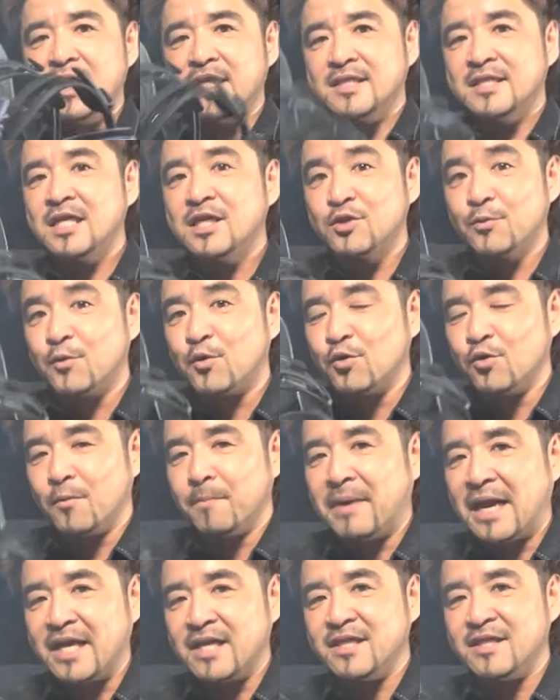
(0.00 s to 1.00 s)
是非ともこの
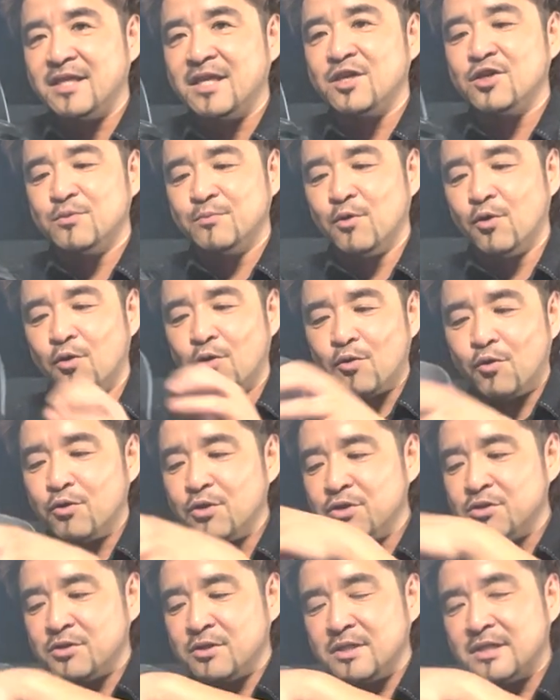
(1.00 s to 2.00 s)
バインディングもこ
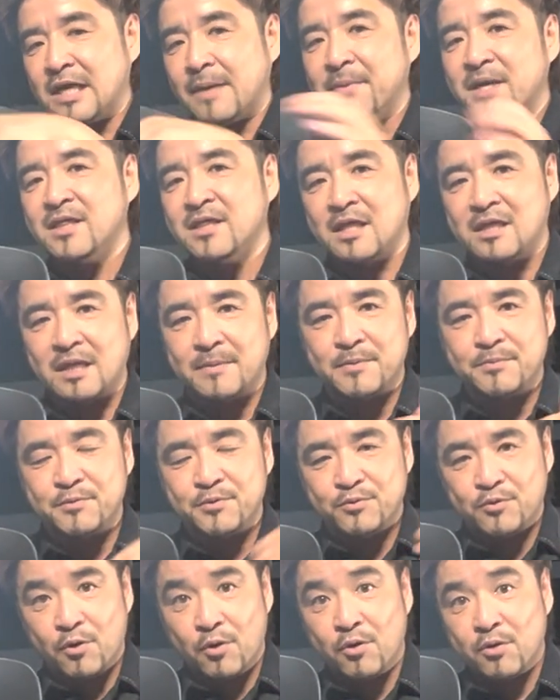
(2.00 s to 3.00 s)
ういうダメになった部
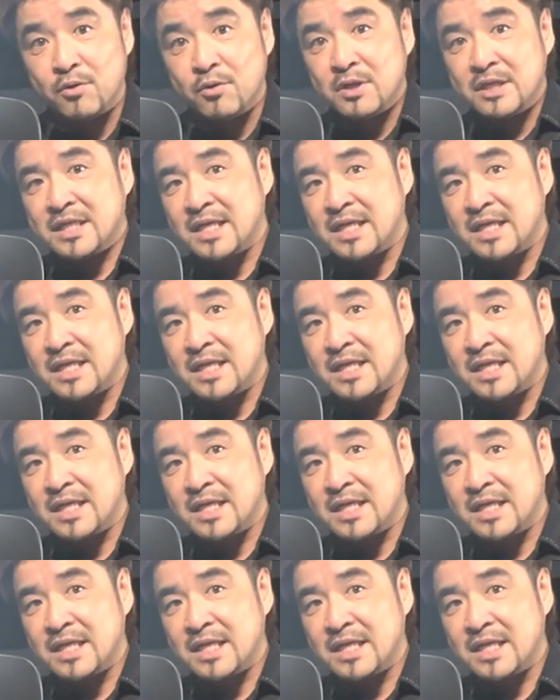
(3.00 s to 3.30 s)
分を、